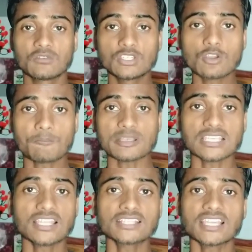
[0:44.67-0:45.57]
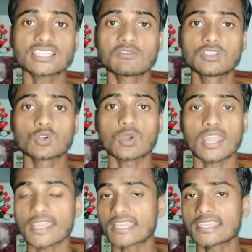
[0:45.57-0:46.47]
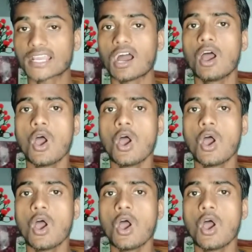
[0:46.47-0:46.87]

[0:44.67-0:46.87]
वीडियो पसंद आ जाए तो वीडियो को लाइक करिएगा